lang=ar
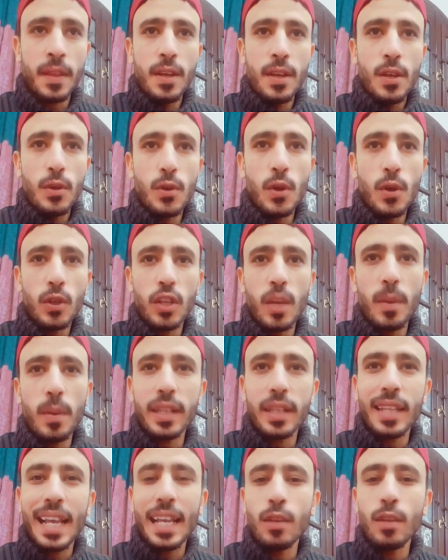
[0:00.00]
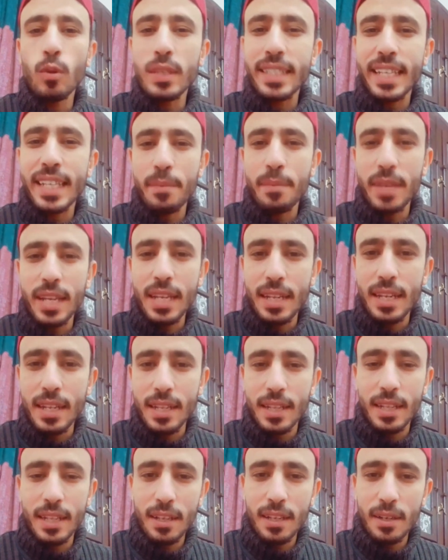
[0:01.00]
يعتبر تعادل
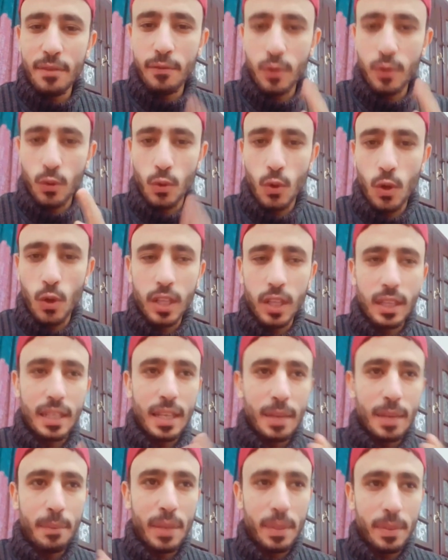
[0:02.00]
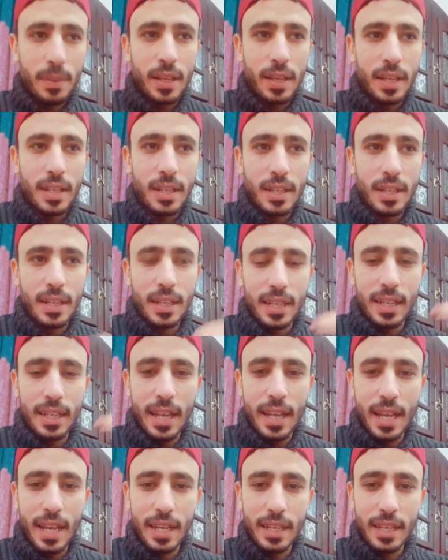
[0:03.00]
ثمين في النقط ما بين
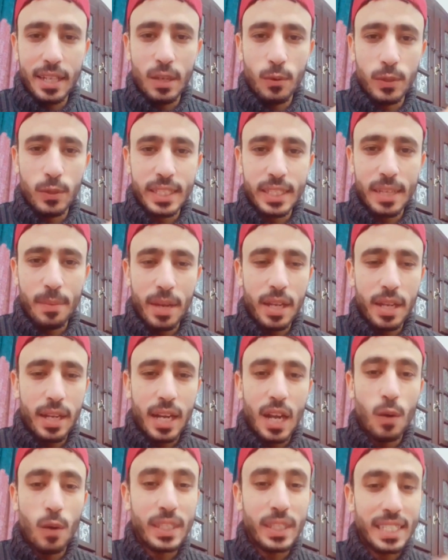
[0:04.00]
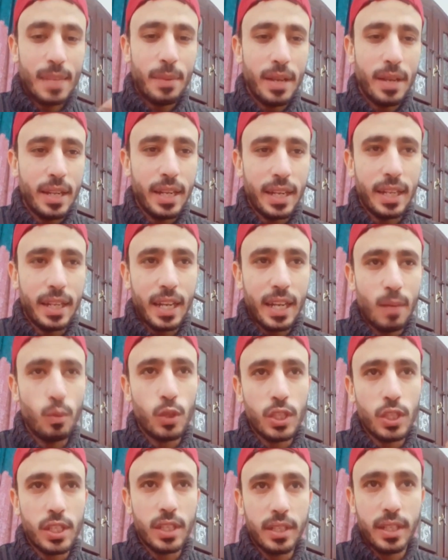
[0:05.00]
الاهلي والزمالك او الزمالك اللي كان
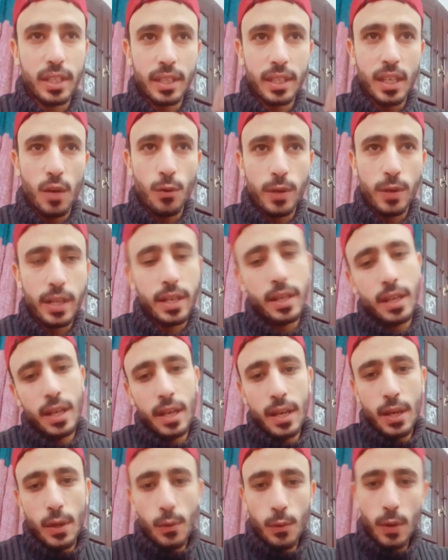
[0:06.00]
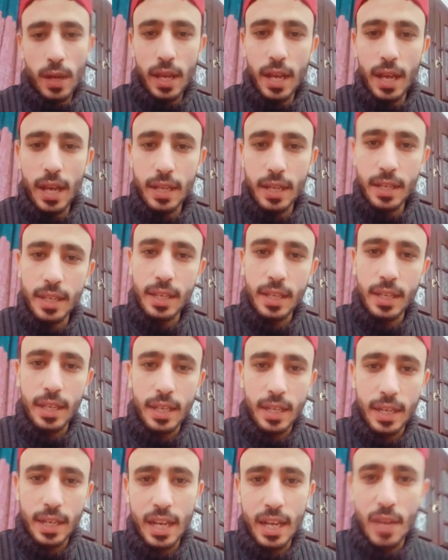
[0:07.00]
متصدر الدوري والاهلي
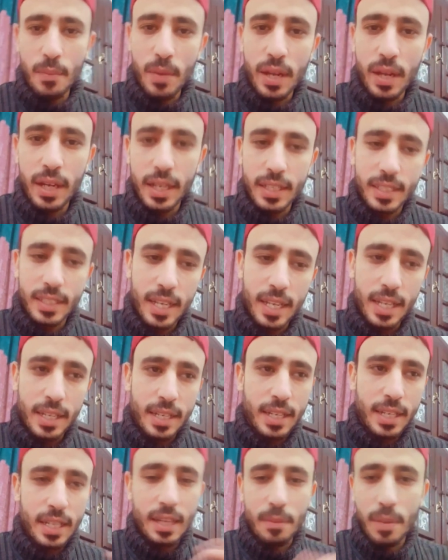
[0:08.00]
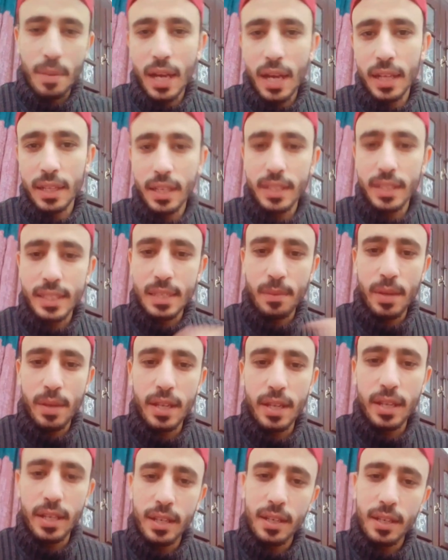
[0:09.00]
اللي كان مركز تاني بعد
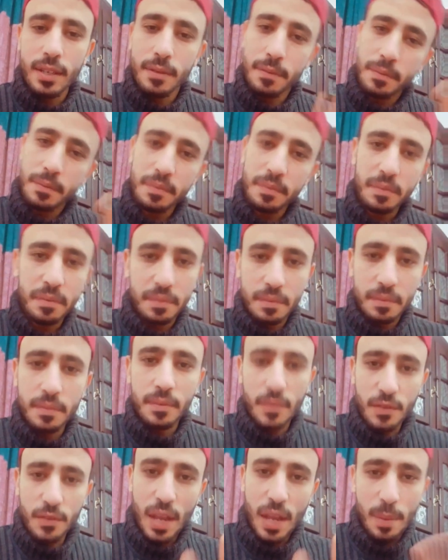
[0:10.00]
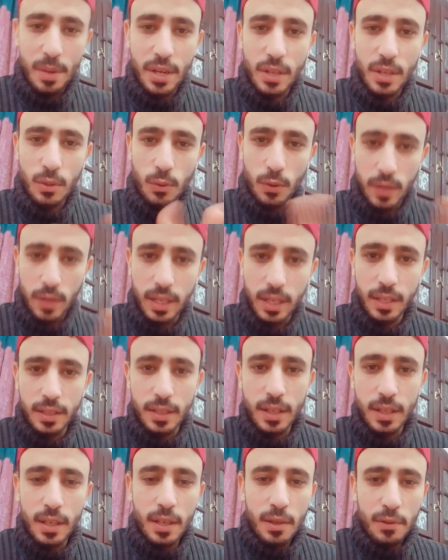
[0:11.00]
الزمالك فاهمين انتوا الليله
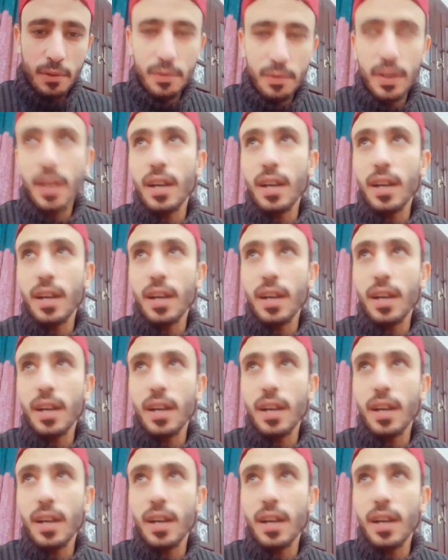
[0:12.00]
ف